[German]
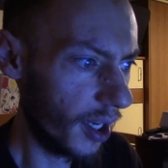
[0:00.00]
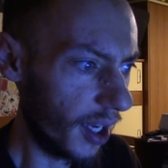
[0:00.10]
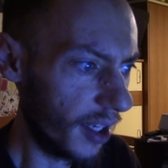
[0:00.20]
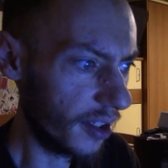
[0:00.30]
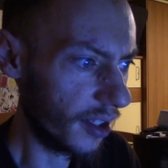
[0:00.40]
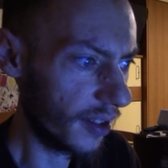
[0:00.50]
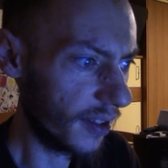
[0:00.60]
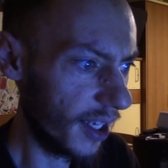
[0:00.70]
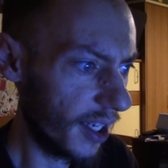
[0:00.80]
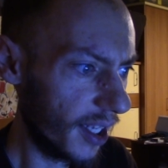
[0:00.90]
Ganschas,
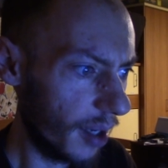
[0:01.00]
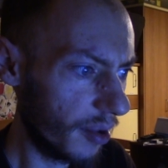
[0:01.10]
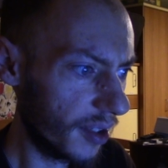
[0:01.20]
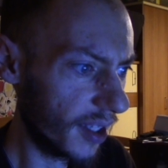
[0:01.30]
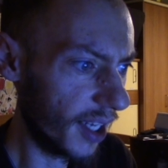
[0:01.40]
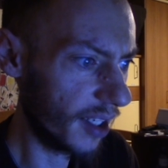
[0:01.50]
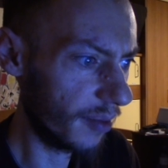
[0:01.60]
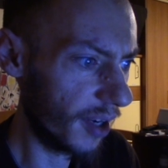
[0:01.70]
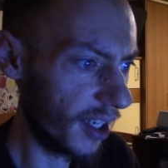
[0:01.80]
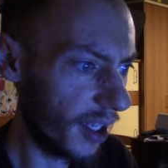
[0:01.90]
Teletubbies,
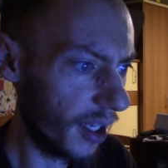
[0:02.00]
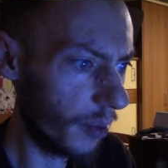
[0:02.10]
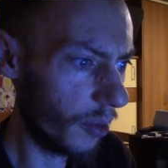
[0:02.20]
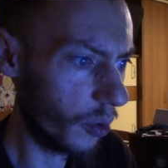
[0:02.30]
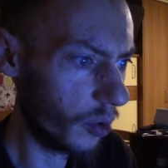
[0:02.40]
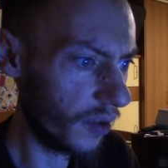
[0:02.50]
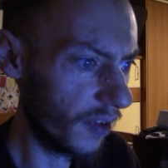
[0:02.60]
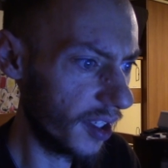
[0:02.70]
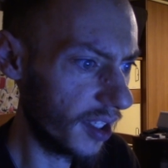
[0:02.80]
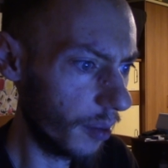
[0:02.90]
Talismane, Elemer
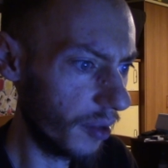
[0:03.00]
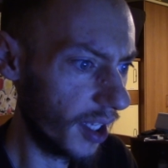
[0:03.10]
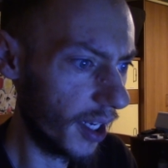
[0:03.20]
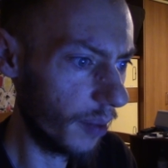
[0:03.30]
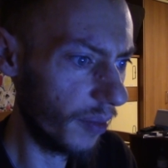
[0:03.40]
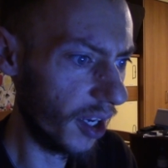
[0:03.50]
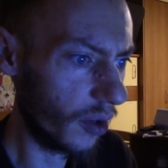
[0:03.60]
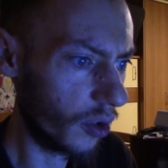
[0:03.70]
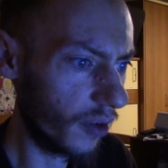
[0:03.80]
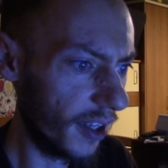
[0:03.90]
Roosevelt, Sambitana,
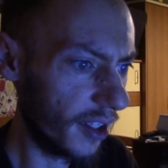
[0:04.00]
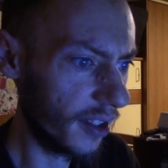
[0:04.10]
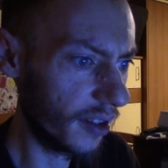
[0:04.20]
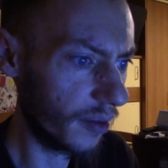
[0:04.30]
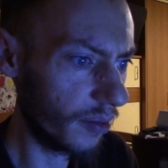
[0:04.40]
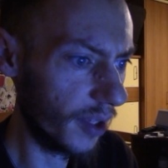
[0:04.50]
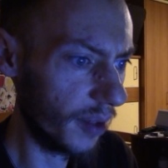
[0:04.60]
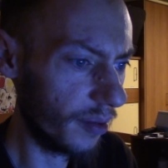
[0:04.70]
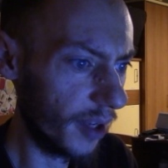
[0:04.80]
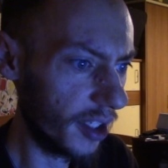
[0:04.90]
Perro, Quantis,
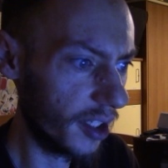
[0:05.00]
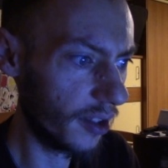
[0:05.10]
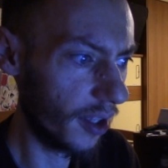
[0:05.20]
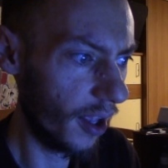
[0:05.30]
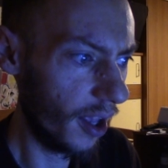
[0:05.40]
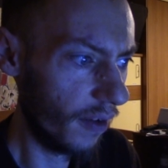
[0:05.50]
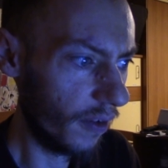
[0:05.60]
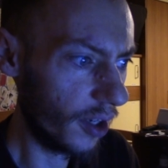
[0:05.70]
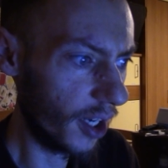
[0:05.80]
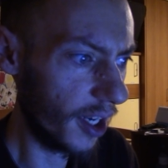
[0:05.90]
Fleshis,
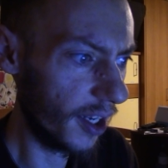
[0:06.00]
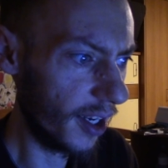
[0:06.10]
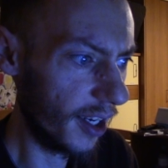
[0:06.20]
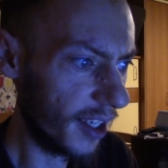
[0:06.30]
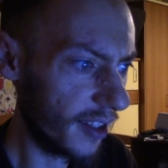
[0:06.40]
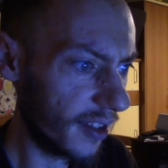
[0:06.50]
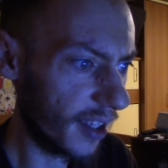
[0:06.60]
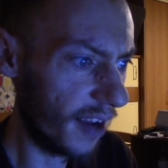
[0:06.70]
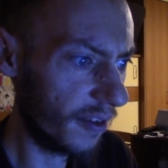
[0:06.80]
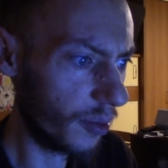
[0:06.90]
Volkanen, Alexis,
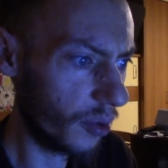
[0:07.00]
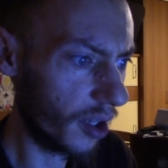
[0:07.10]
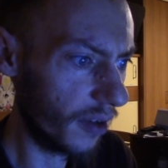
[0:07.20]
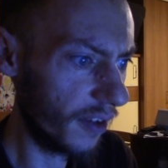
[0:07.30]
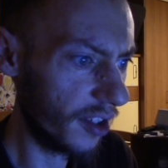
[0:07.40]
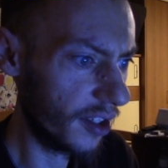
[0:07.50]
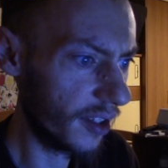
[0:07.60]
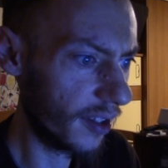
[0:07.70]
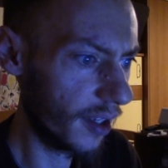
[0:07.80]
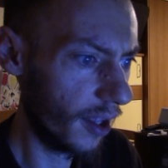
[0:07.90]
Ravensburger,
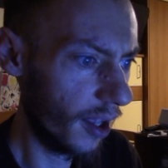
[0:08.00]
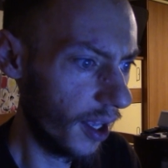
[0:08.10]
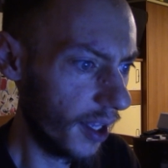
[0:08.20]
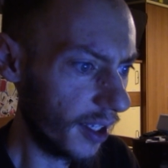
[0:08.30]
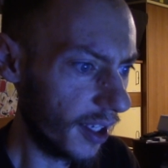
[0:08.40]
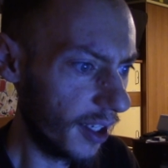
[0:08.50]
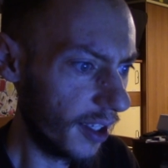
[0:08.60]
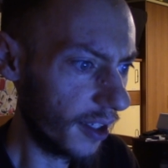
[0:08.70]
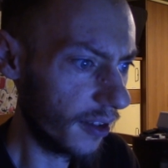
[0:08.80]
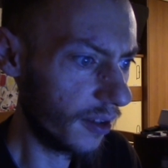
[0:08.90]
Quinchis,
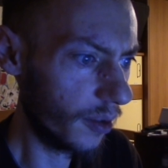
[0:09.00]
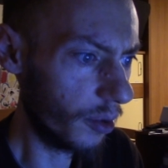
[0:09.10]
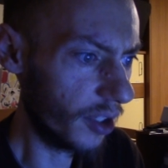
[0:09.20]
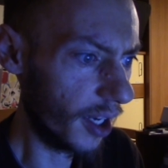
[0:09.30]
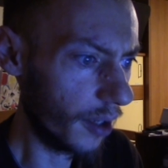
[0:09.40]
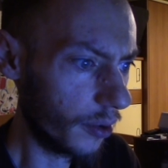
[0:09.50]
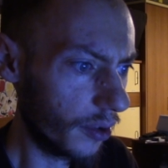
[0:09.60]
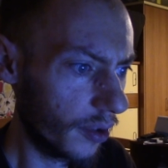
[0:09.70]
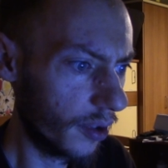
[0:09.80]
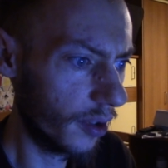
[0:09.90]
Trinitat, Zippeltarus,